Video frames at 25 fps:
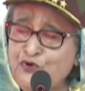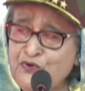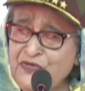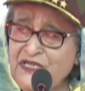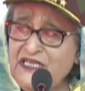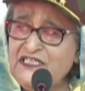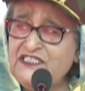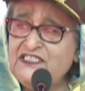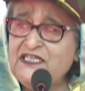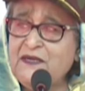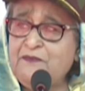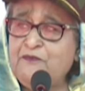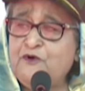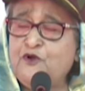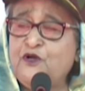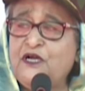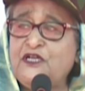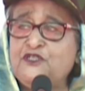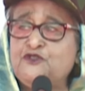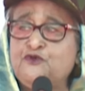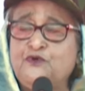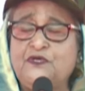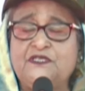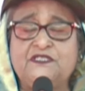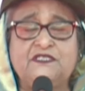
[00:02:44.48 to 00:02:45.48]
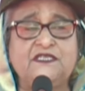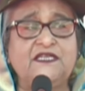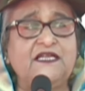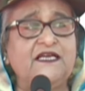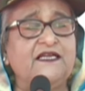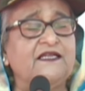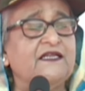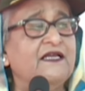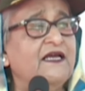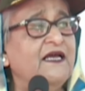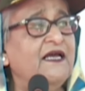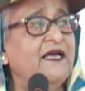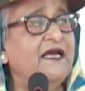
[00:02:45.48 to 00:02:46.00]
তখনই ইচ্ছা প্রকাশ
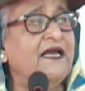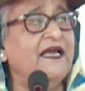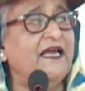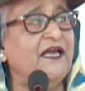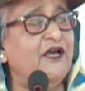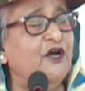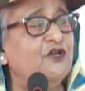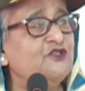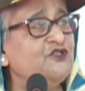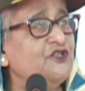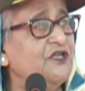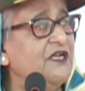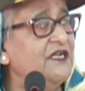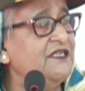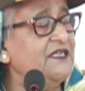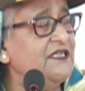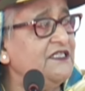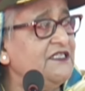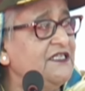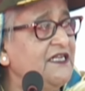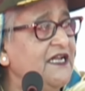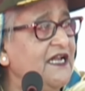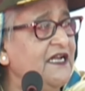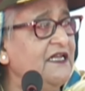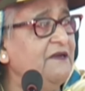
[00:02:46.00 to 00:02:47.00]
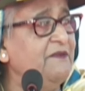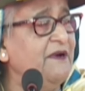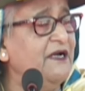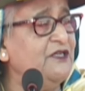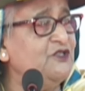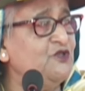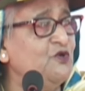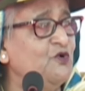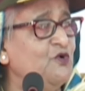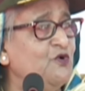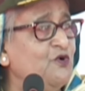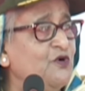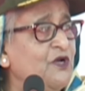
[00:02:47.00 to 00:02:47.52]
করেছিলেন এই অঞ্চলে একটা
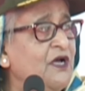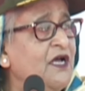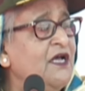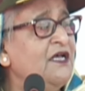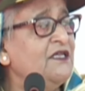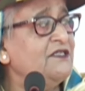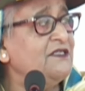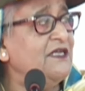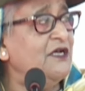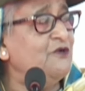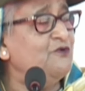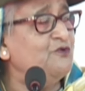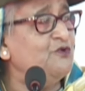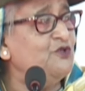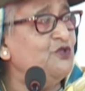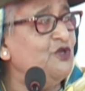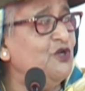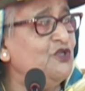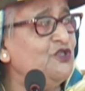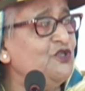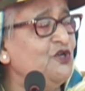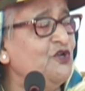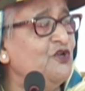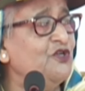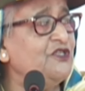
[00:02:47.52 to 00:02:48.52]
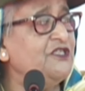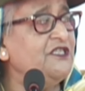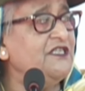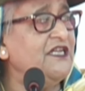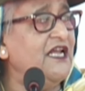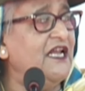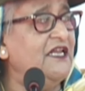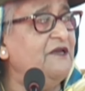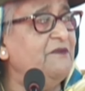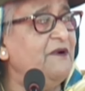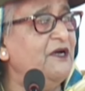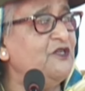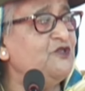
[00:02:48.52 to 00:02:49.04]
সেনানিবাস হোক তার উদ্দেশ্য হলো
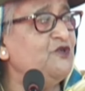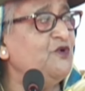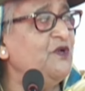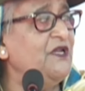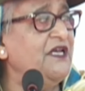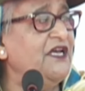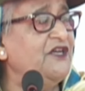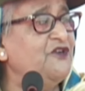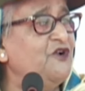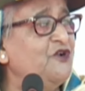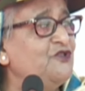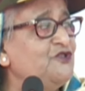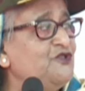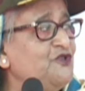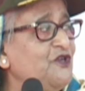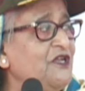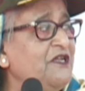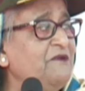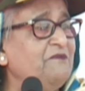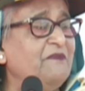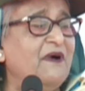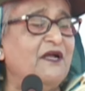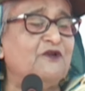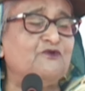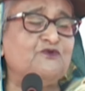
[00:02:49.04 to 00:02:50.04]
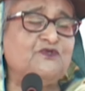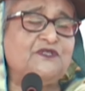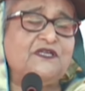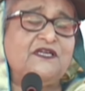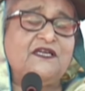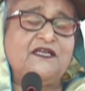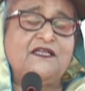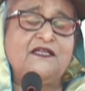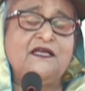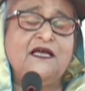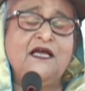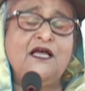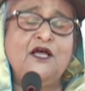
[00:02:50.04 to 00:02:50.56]
সেনানিবাস হলে এই অঞ্চলের
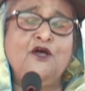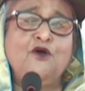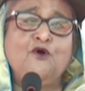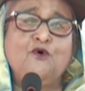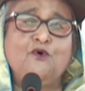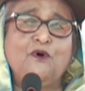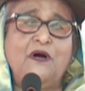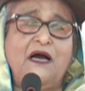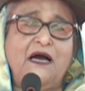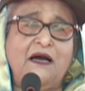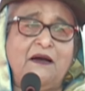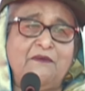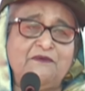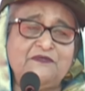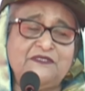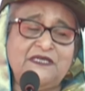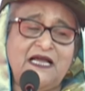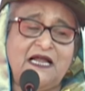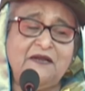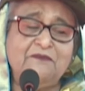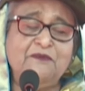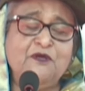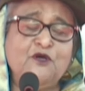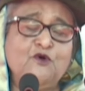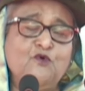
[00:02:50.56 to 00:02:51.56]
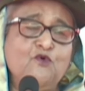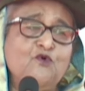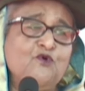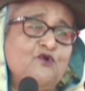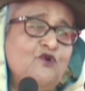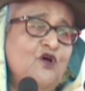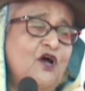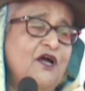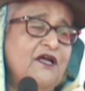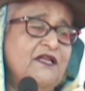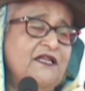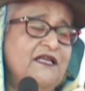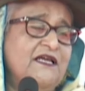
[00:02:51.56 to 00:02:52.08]
মানুষের সার্বিক
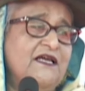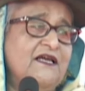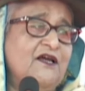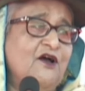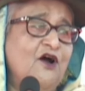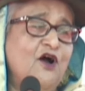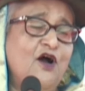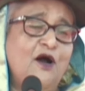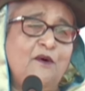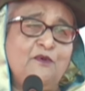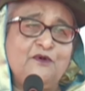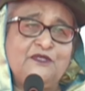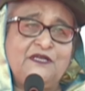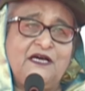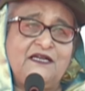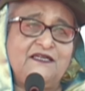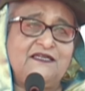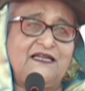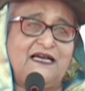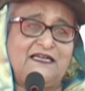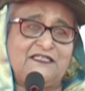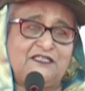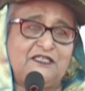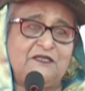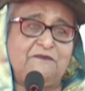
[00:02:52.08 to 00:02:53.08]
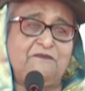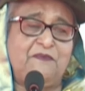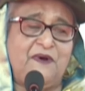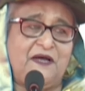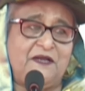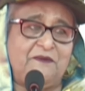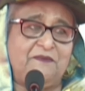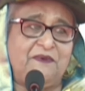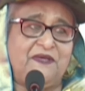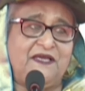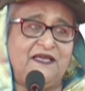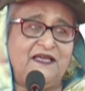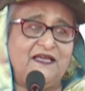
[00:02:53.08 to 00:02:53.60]
উন্নয়নে অবদান রাখতে
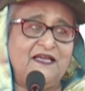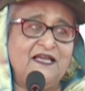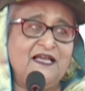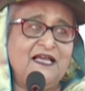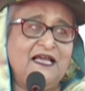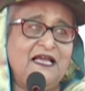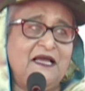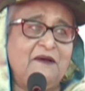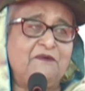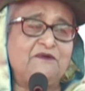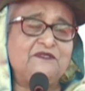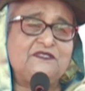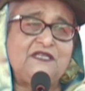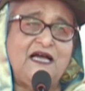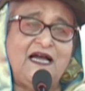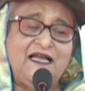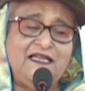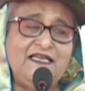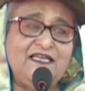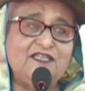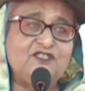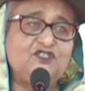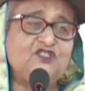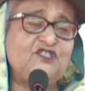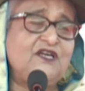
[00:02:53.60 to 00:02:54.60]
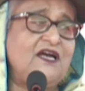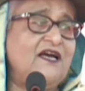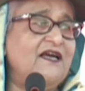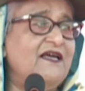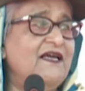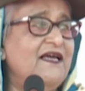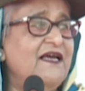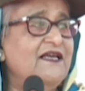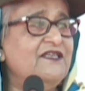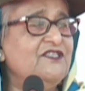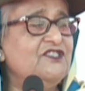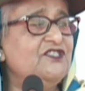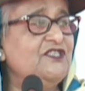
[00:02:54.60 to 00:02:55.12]
পারবে এবং তাই
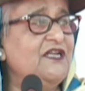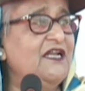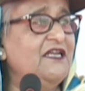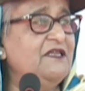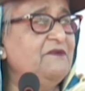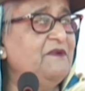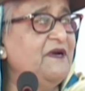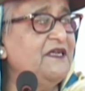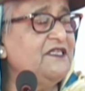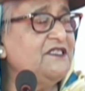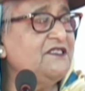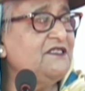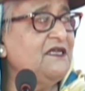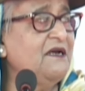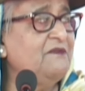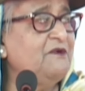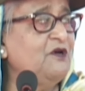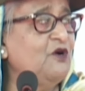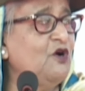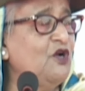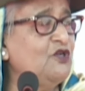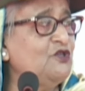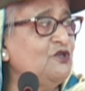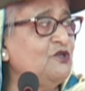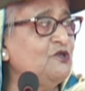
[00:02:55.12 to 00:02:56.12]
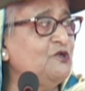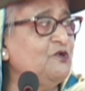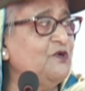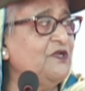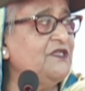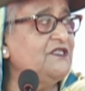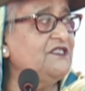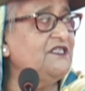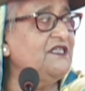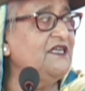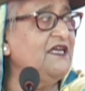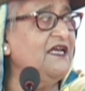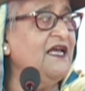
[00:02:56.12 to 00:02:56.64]
ইচ্ছায় এই সেনানিবাসটা আমরা গঠন
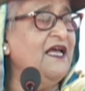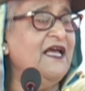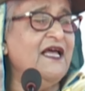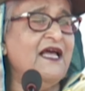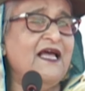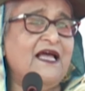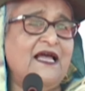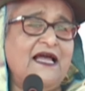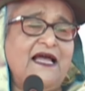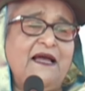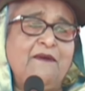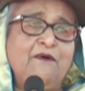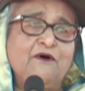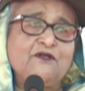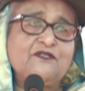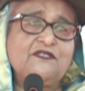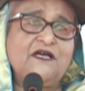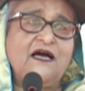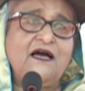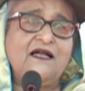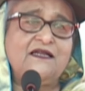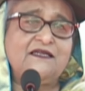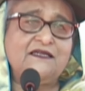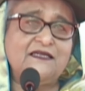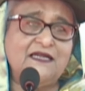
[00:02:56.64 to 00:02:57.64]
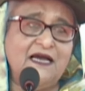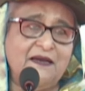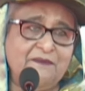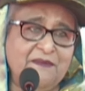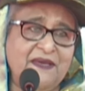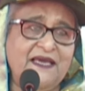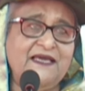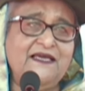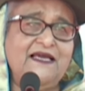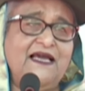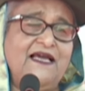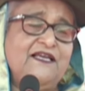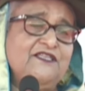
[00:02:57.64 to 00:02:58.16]
করেছি এবং তার
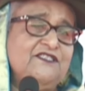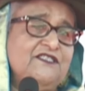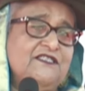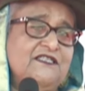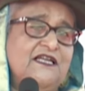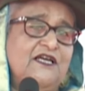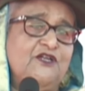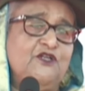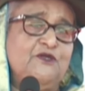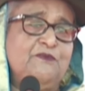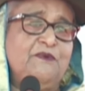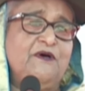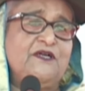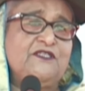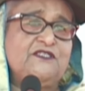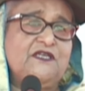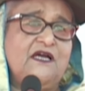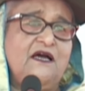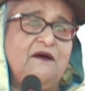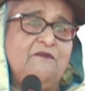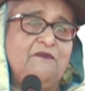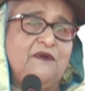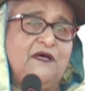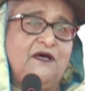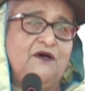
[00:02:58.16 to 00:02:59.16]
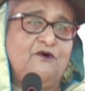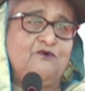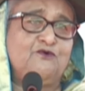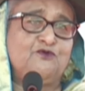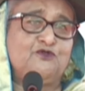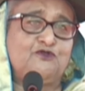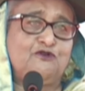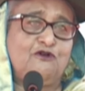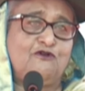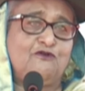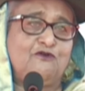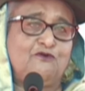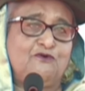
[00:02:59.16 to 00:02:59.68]
নামেই এই সেনানিবাস আমরা
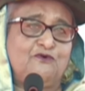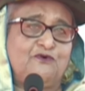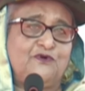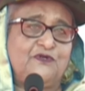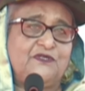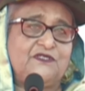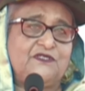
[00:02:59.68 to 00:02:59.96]
উৎসর্গ